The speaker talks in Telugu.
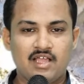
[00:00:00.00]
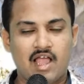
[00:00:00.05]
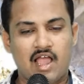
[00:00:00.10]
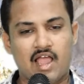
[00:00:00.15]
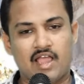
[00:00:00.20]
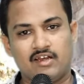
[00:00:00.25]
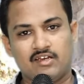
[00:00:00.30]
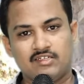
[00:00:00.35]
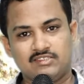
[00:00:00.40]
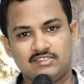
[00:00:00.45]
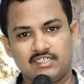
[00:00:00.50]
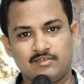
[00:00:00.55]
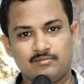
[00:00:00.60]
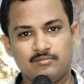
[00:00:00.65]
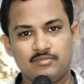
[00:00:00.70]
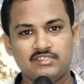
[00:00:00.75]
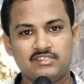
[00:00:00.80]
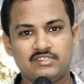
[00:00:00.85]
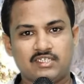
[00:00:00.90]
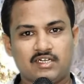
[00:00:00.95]
ఆయన
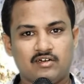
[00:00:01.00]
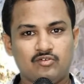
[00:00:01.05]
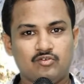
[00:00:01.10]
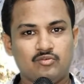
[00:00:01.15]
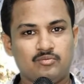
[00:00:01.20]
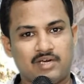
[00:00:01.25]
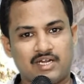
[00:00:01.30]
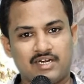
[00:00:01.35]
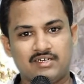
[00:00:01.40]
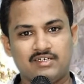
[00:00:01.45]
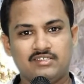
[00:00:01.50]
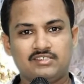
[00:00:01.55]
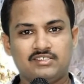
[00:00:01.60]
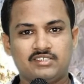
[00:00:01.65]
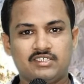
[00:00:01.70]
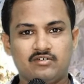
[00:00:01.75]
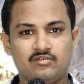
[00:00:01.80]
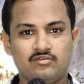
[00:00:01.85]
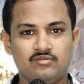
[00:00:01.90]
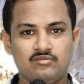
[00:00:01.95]
జన్మించాడు
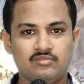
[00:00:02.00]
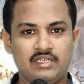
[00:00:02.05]
మరణించాడు